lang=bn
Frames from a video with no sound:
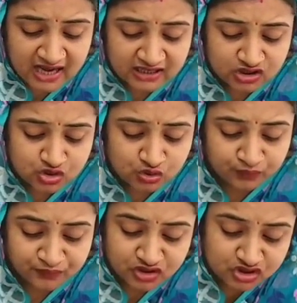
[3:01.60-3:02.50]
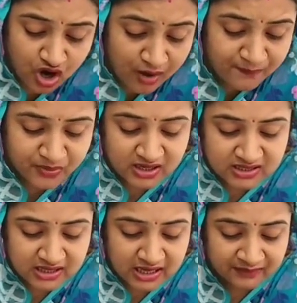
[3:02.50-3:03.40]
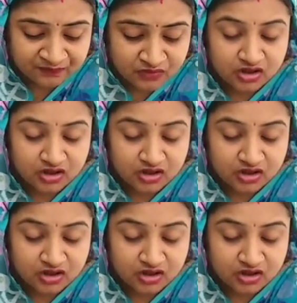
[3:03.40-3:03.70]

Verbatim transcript: যা কিছু সবকে নিয়ে